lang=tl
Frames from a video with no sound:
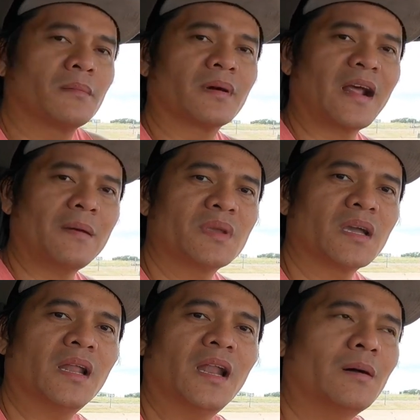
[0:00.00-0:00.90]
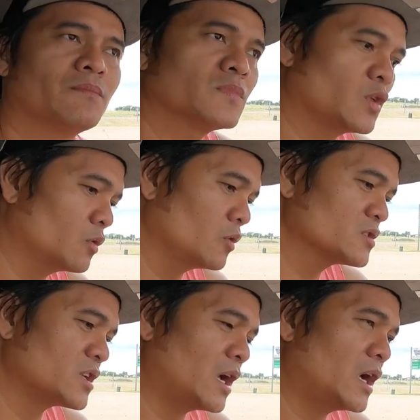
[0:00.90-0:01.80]
maraming alam
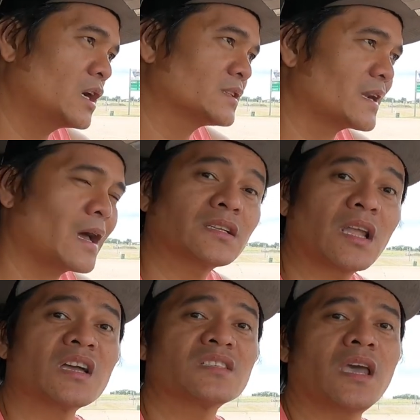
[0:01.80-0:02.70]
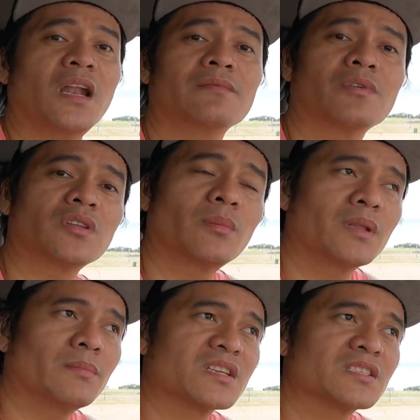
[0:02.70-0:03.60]
tungkol sa truck na kasi alam ko
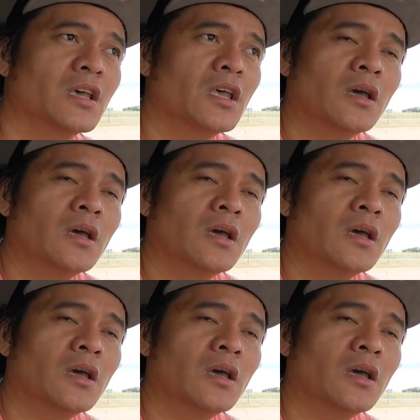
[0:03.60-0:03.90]
naman mas